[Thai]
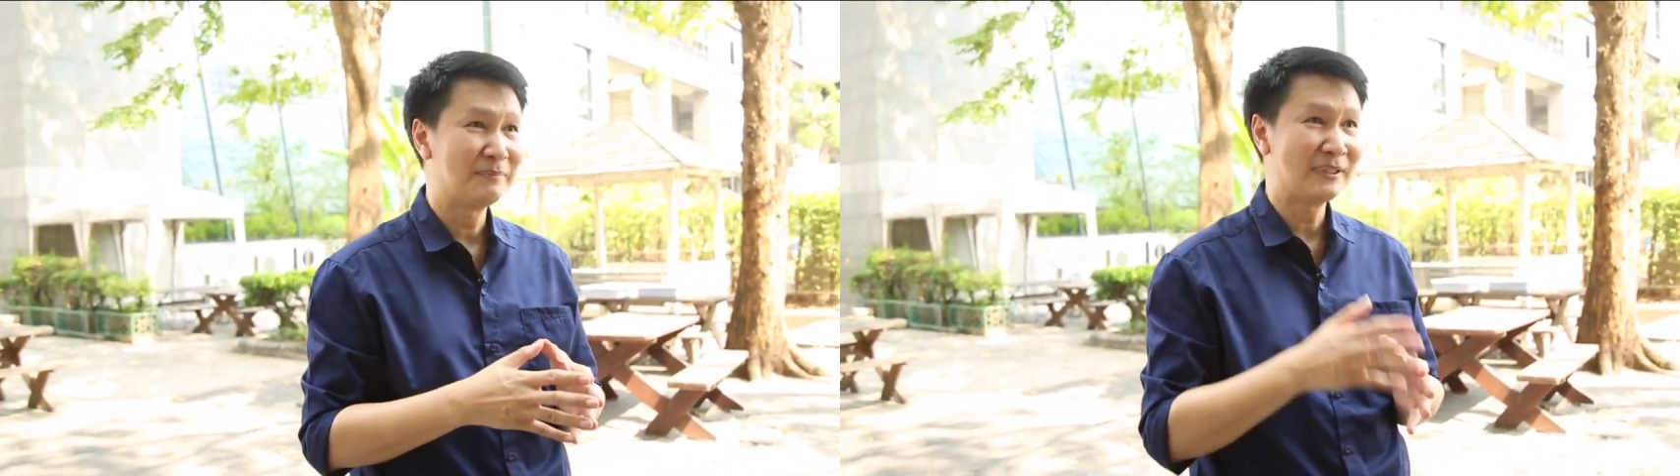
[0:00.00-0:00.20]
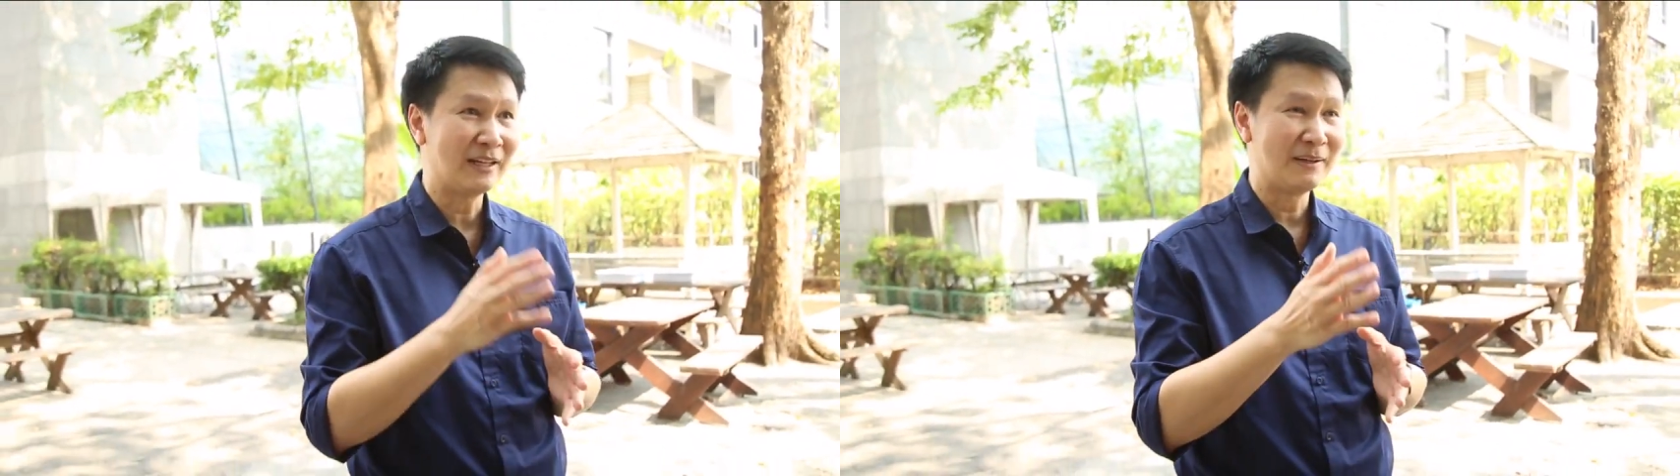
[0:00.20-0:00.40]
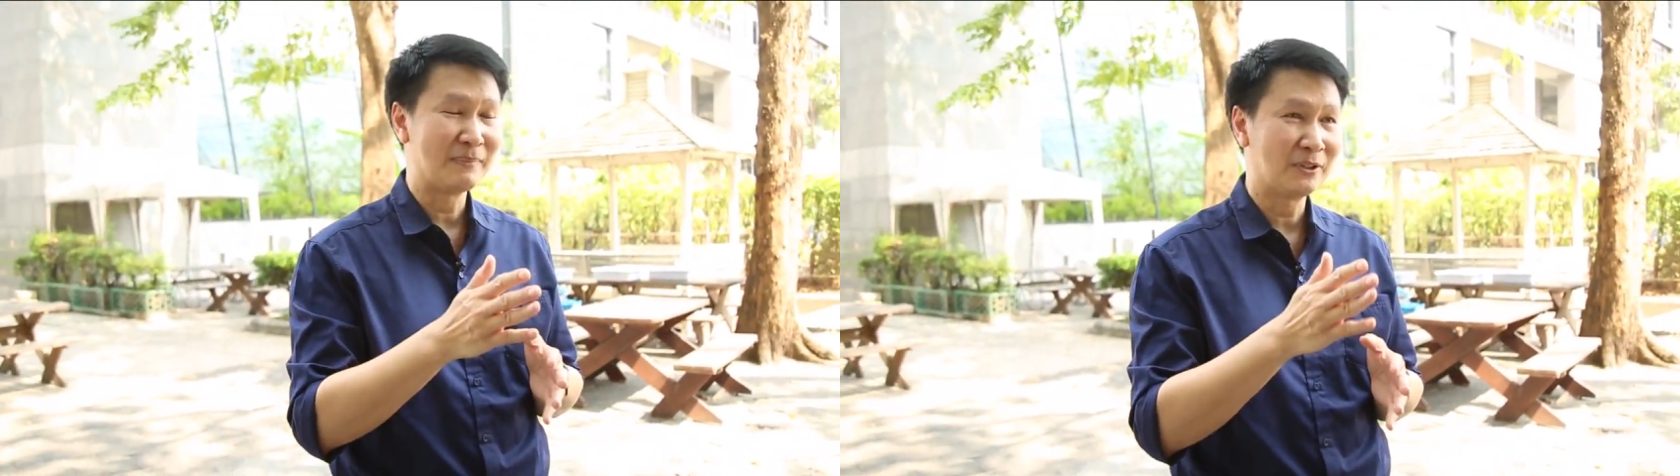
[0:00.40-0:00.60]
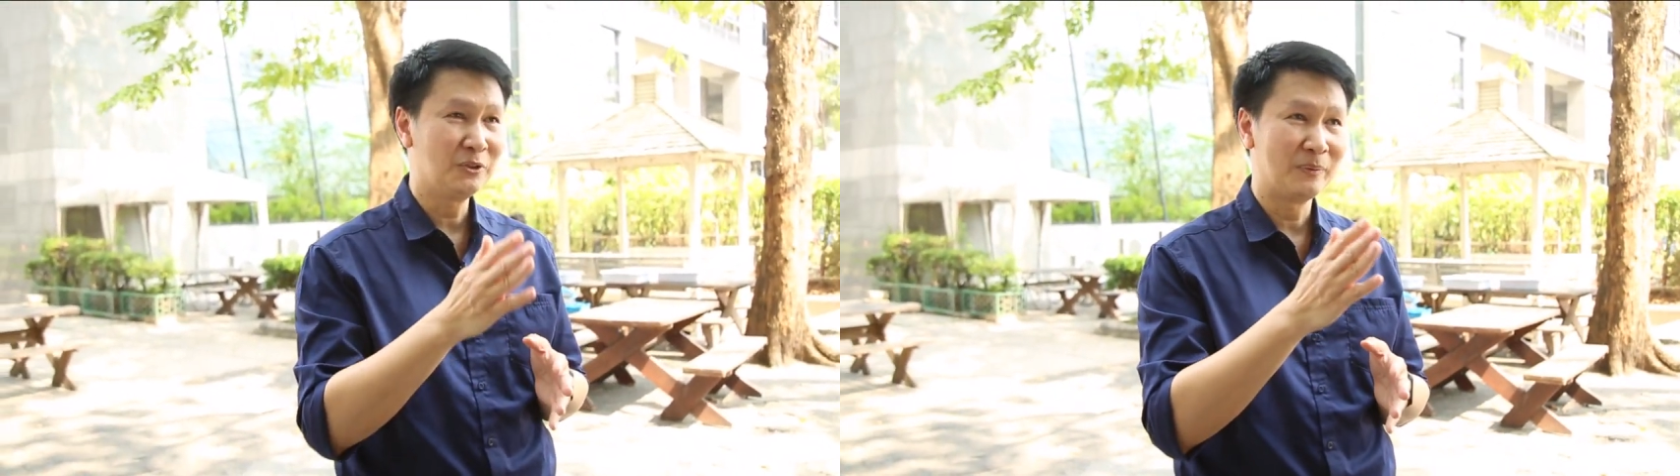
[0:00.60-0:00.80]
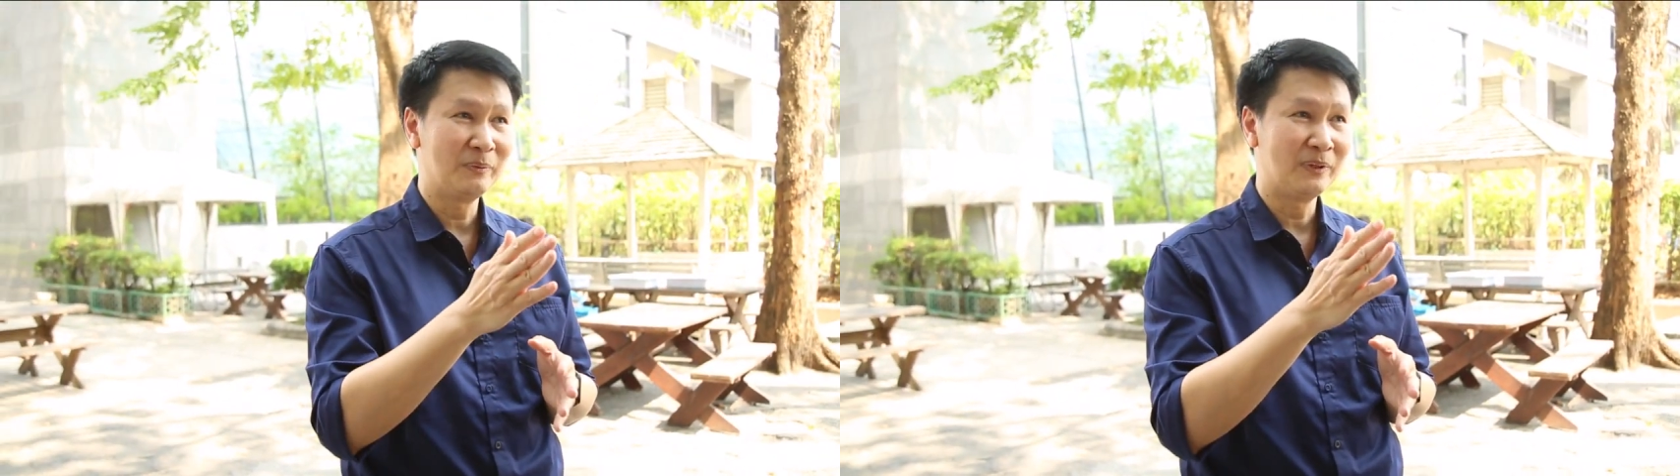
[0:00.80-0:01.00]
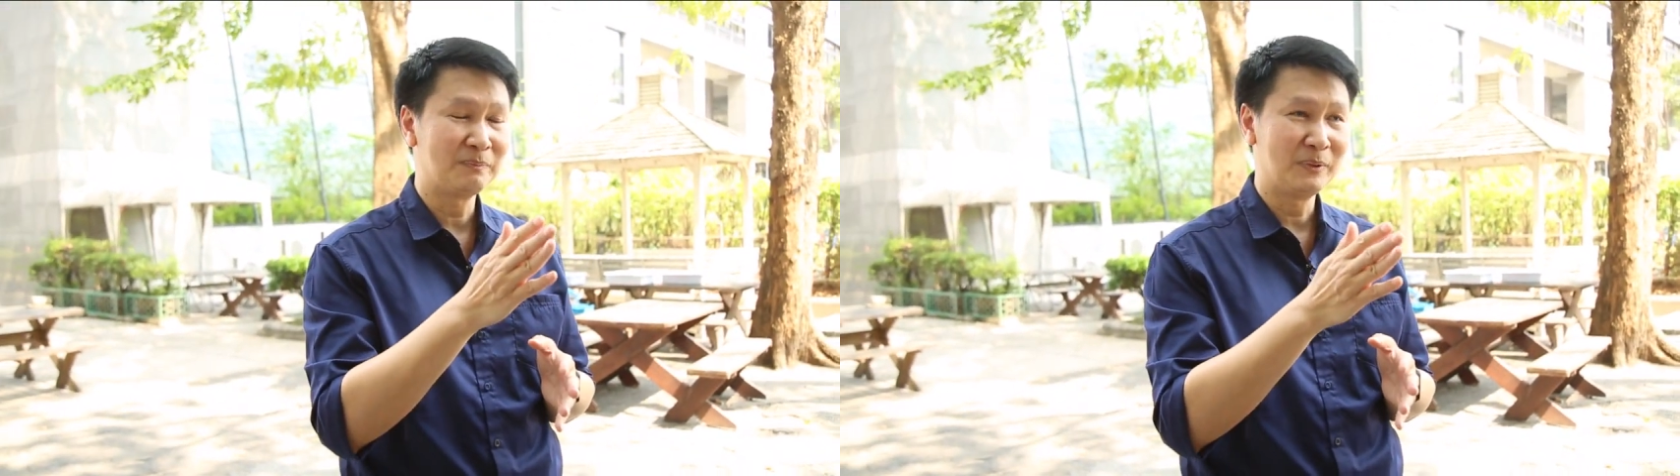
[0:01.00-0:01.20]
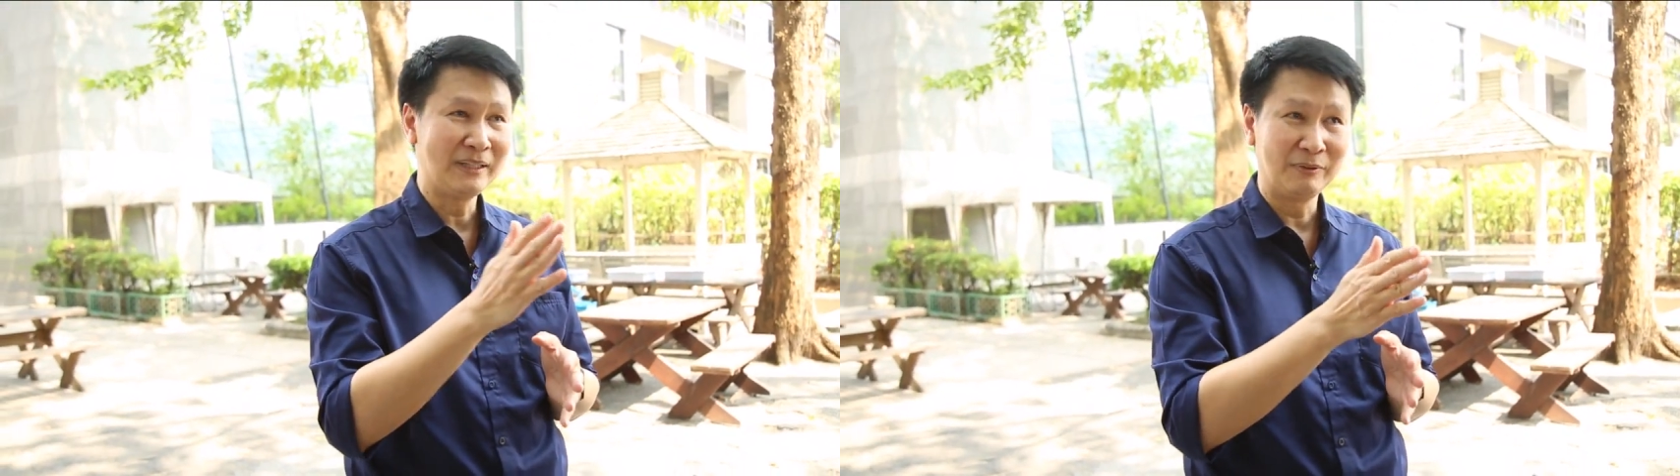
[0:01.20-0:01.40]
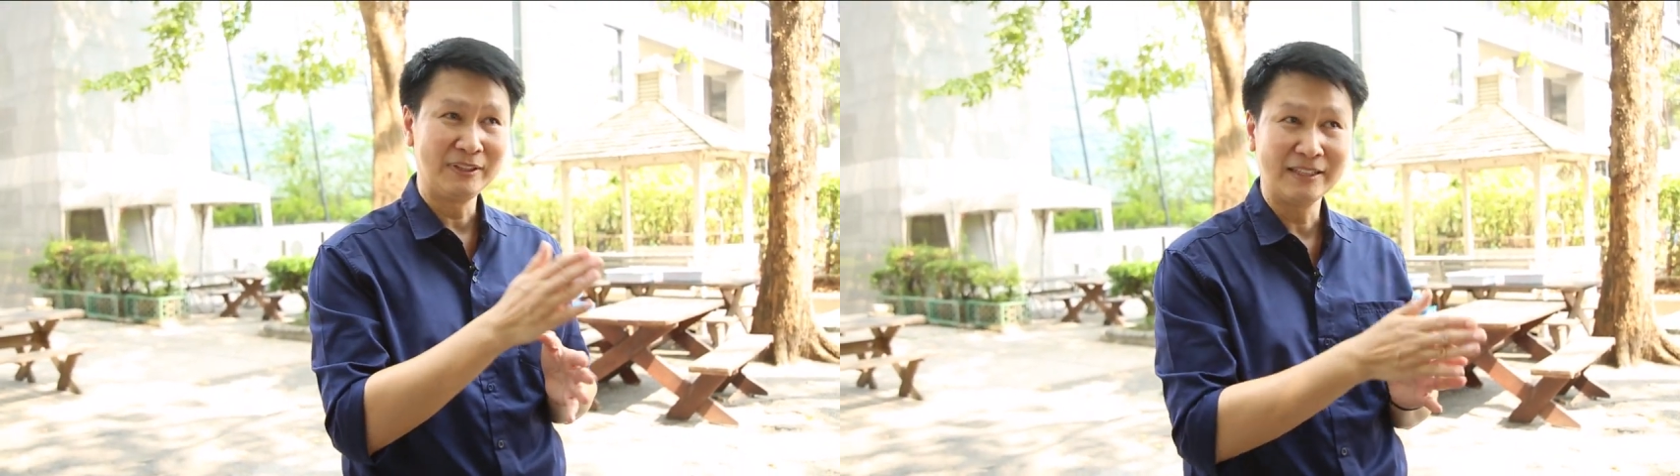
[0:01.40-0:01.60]
คำสั่งเนี่ยมันต้องอยู่บนพื้น
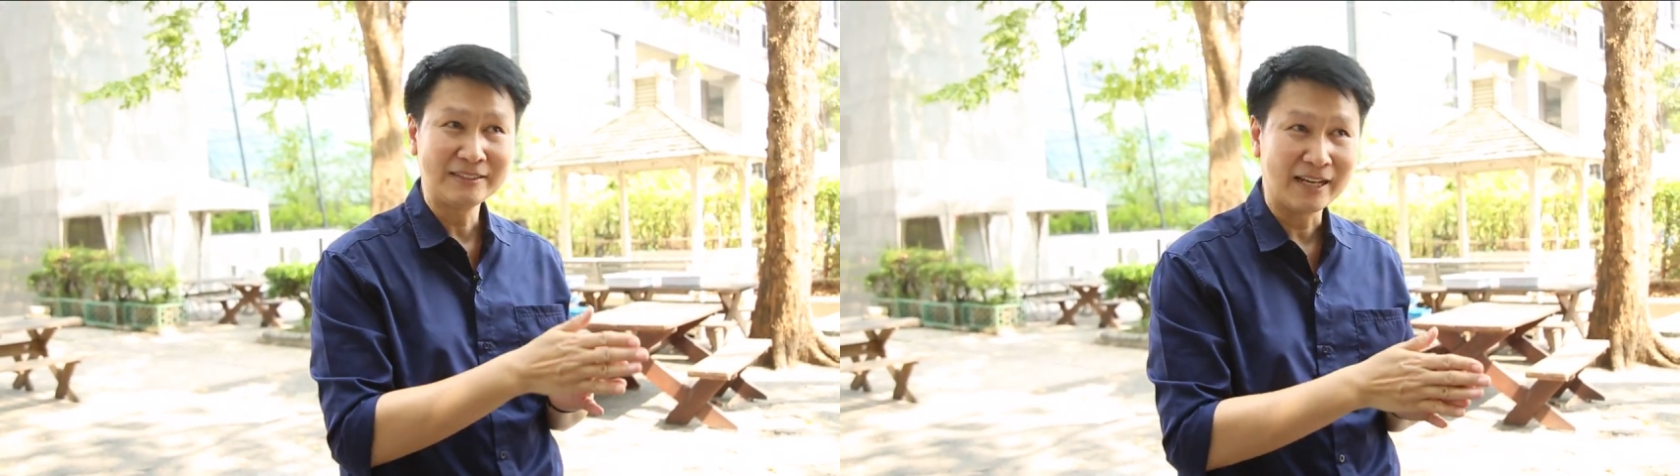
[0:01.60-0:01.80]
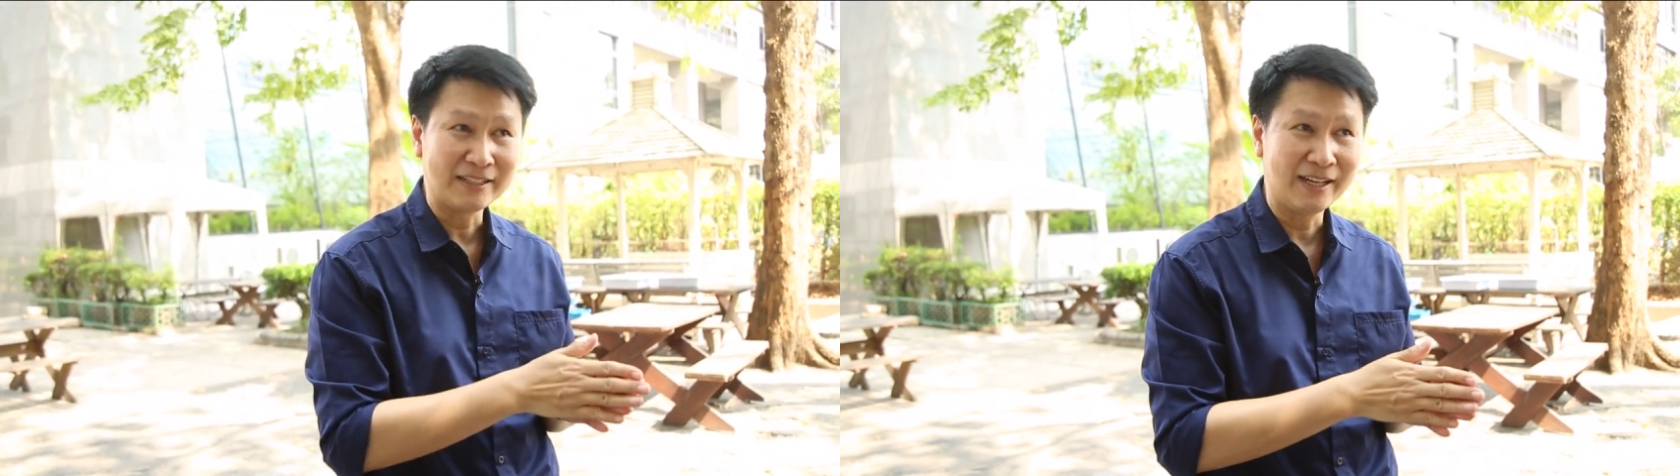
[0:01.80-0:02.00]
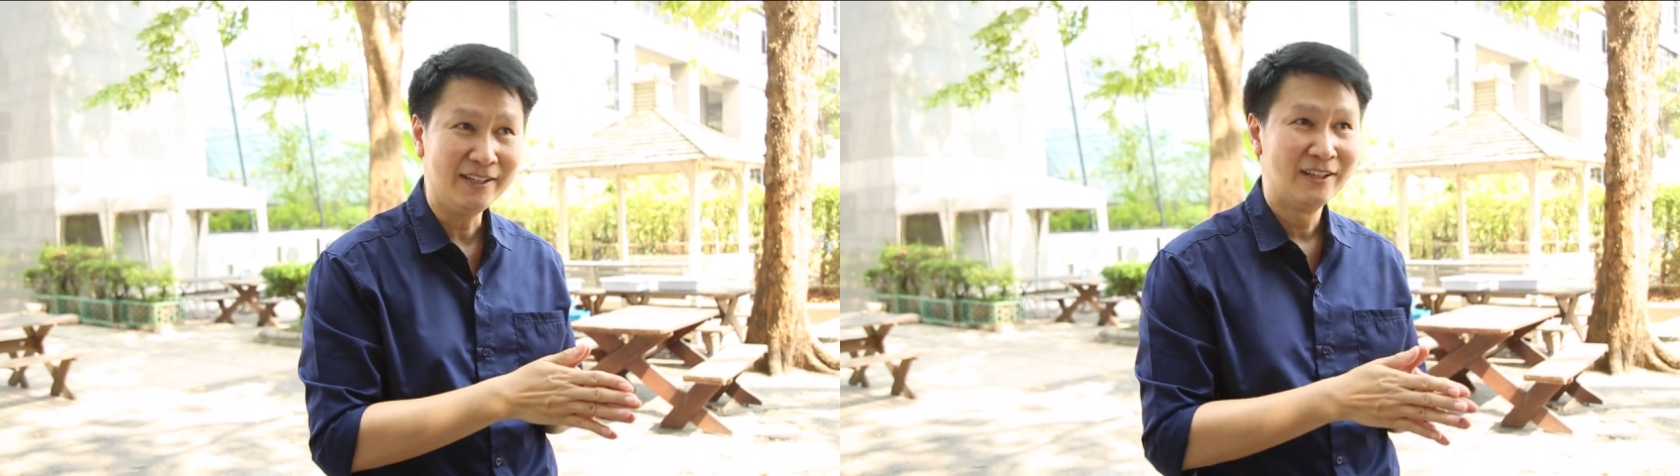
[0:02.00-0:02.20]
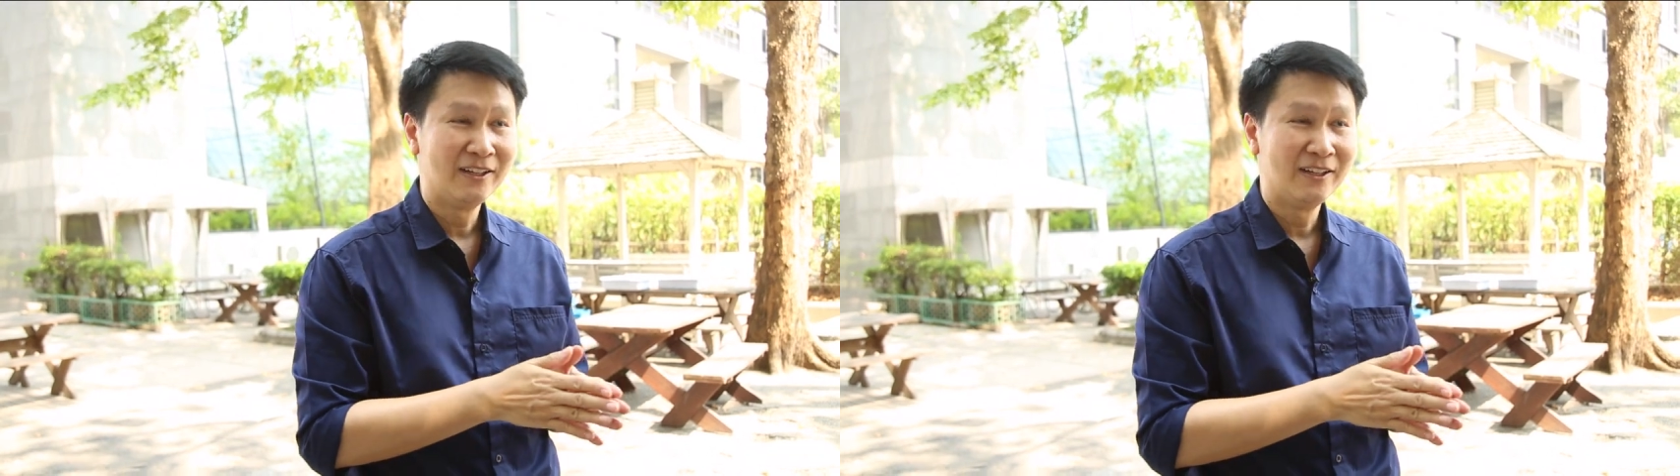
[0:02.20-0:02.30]
ฐานวิทยาศาสตร์นะ